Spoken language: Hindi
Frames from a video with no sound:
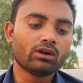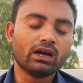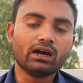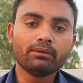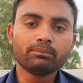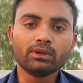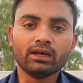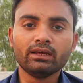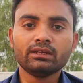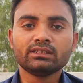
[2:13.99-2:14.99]
और आप
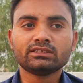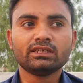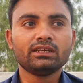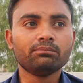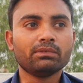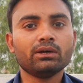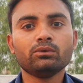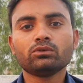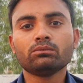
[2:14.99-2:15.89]
हैं जैसे कि मैं